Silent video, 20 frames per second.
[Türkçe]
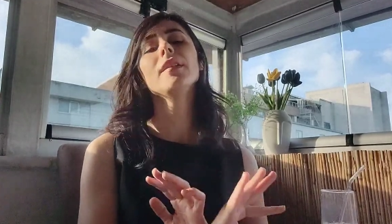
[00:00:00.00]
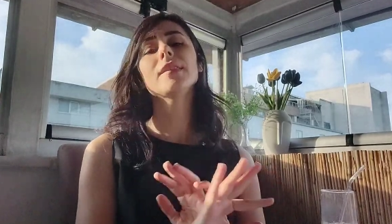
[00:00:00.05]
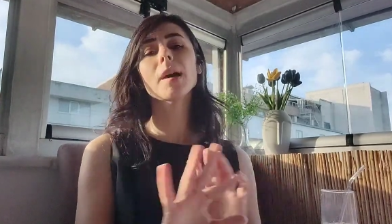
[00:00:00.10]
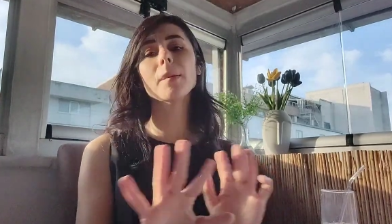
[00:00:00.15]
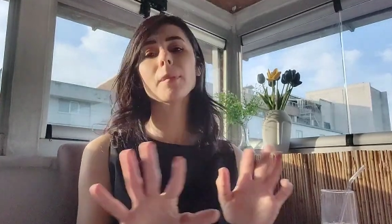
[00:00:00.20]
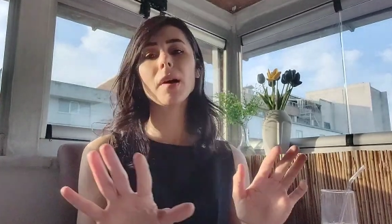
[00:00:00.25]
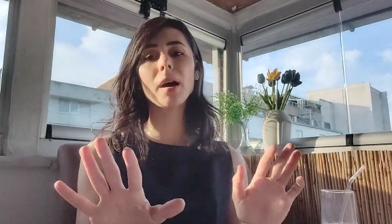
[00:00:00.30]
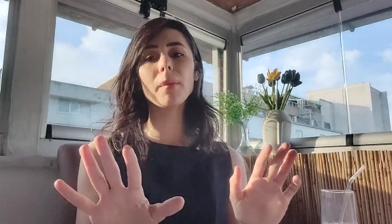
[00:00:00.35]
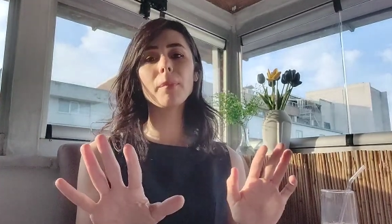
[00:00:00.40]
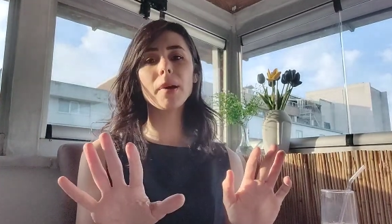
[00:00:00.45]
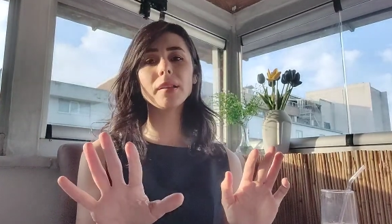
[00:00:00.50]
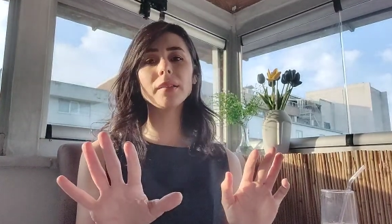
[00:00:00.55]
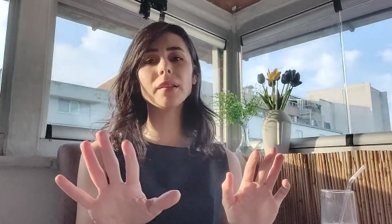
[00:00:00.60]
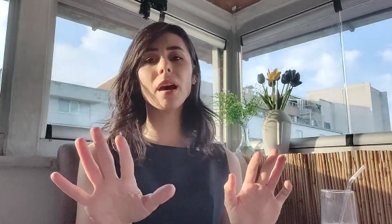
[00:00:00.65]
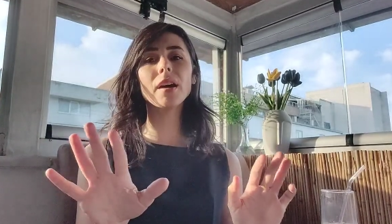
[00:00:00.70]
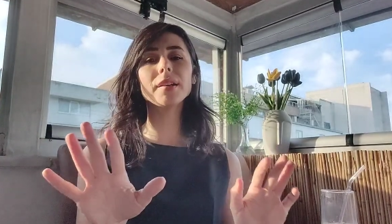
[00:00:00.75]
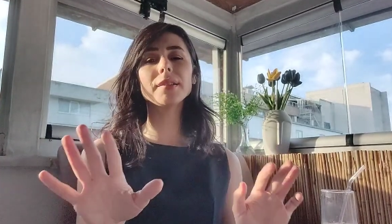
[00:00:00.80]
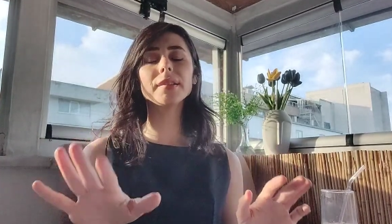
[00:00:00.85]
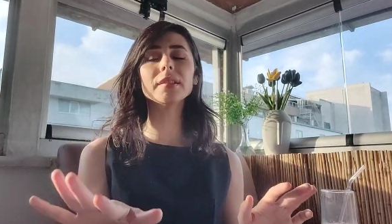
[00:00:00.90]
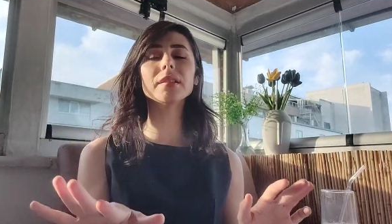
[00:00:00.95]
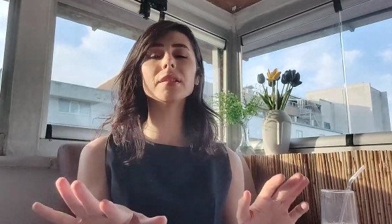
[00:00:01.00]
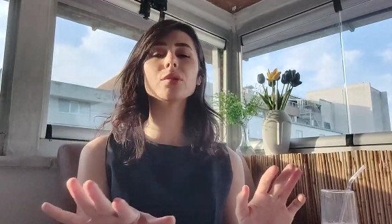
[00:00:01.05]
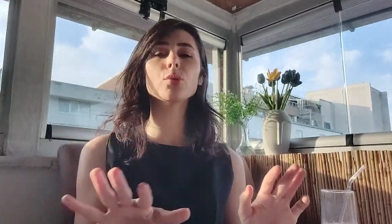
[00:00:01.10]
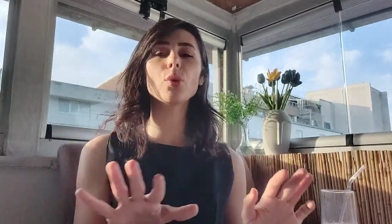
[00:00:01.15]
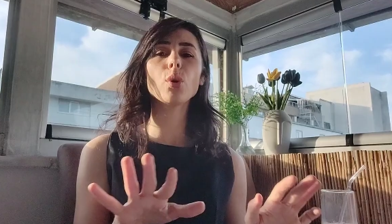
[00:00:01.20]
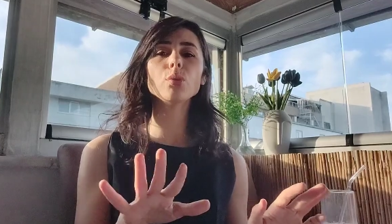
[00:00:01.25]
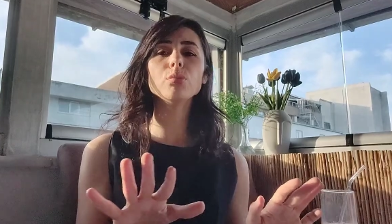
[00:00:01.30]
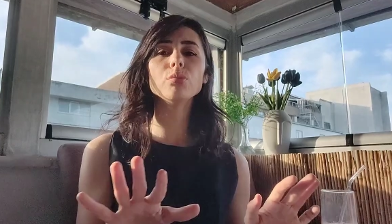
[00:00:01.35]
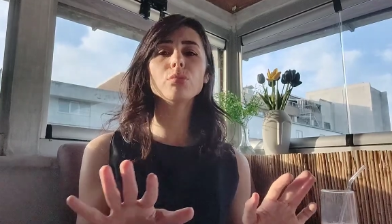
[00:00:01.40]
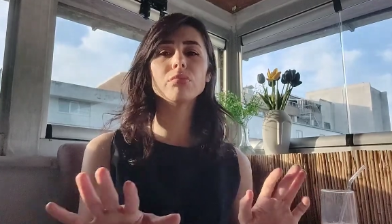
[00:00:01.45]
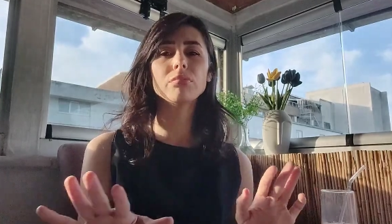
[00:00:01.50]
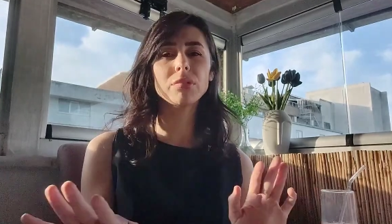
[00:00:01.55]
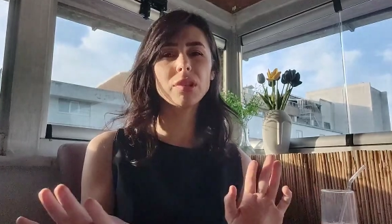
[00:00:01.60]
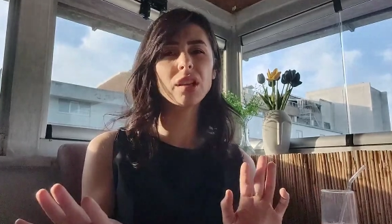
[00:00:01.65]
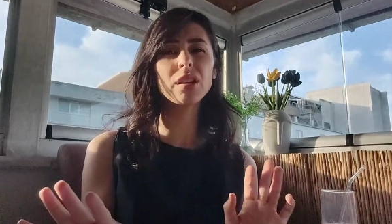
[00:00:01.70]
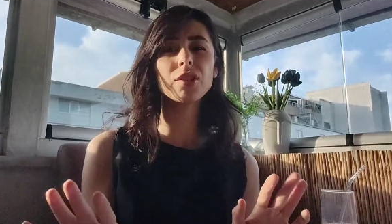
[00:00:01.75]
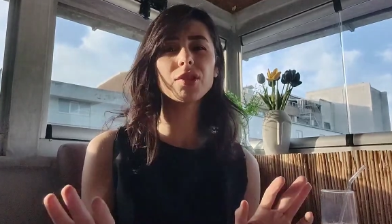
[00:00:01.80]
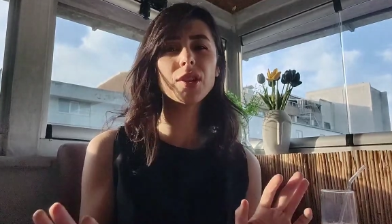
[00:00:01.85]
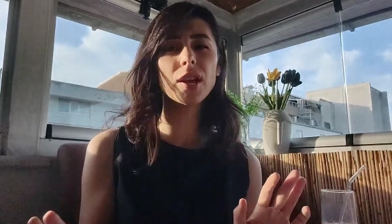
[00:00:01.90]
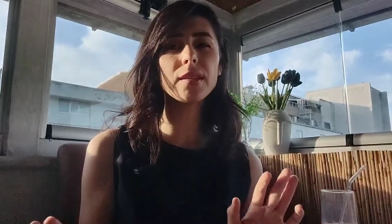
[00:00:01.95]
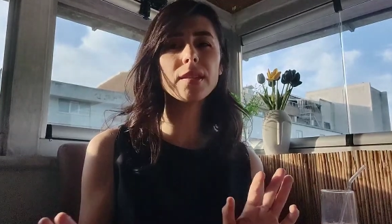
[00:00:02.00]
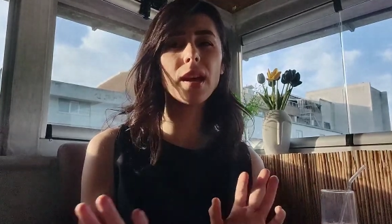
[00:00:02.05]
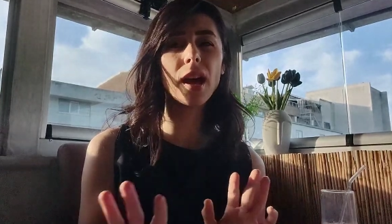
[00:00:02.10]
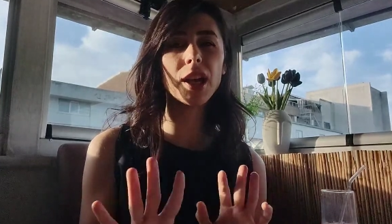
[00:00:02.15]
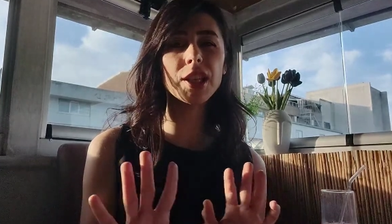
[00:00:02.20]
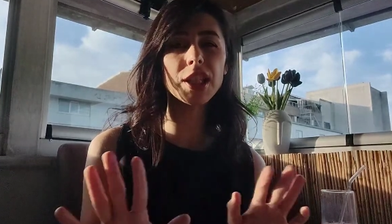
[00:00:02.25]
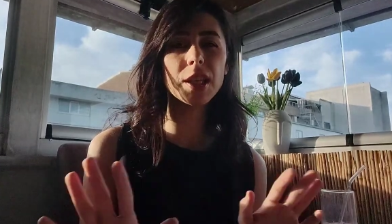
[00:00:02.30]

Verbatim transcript: Tamamen artık son takacağız her